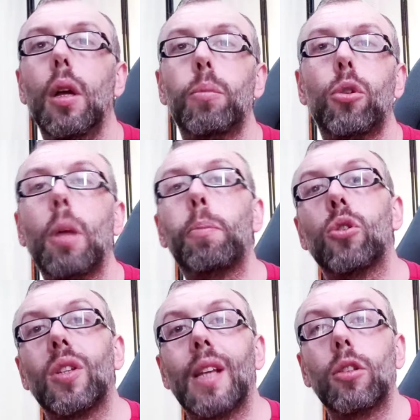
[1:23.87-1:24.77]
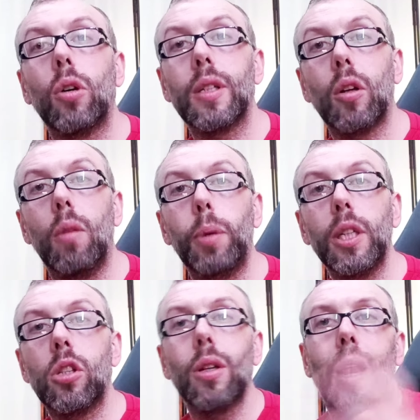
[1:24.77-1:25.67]
Purtroppo su assetto corsa
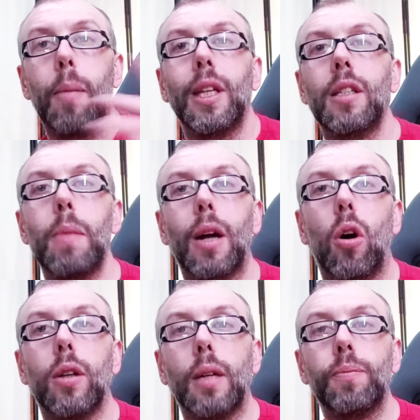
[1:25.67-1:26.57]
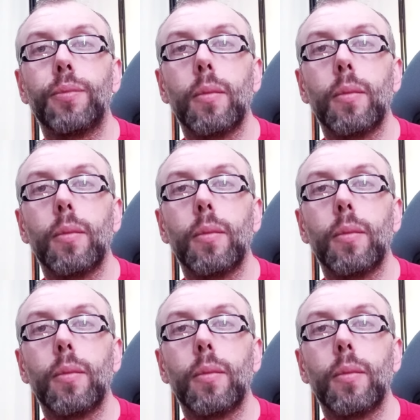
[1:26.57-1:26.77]
competizione è la medesima cosa.